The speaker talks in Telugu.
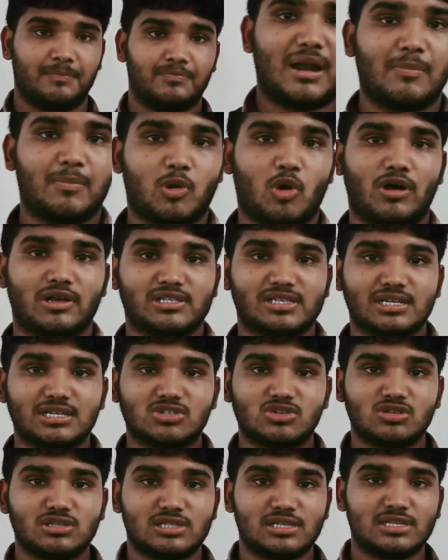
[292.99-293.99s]
మనం
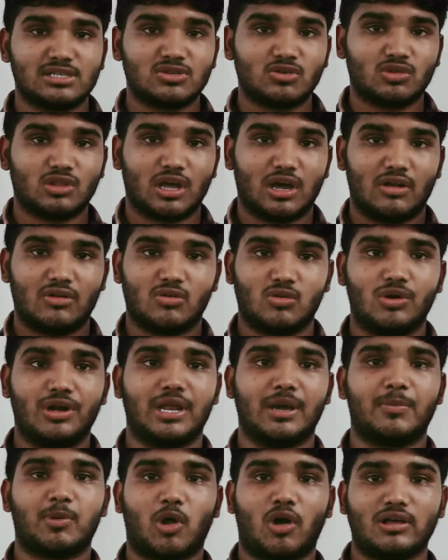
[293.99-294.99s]
ప్రాసెసర్ షూస్ తీసుకుందాం
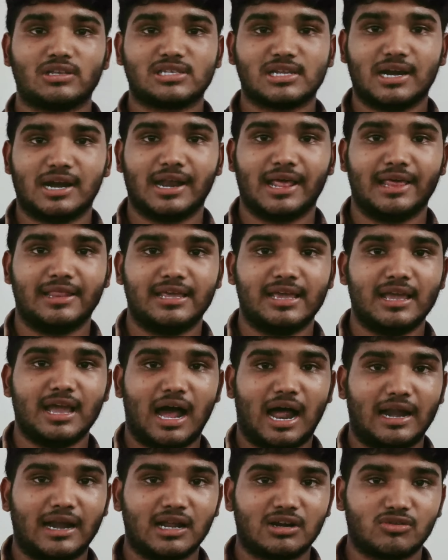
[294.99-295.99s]
అనుకుంటే ప్రాసెసర్ అనేది
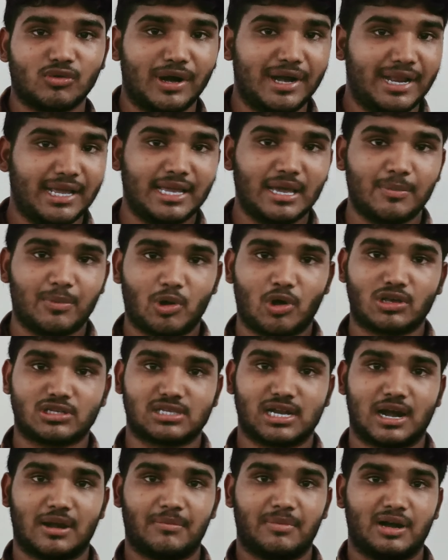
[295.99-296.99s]
అండర్ ట్వంటీ కే
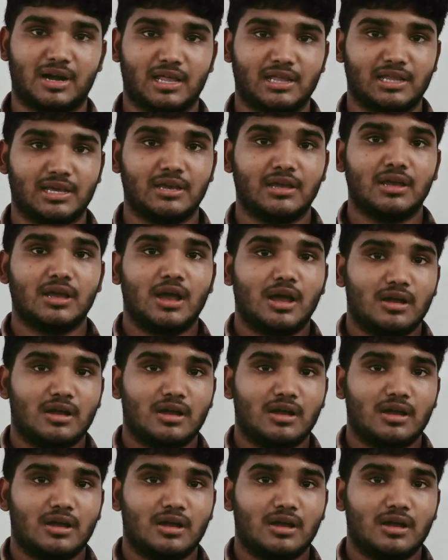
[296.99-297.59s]
ప్రాసెసర్ అనమాట అది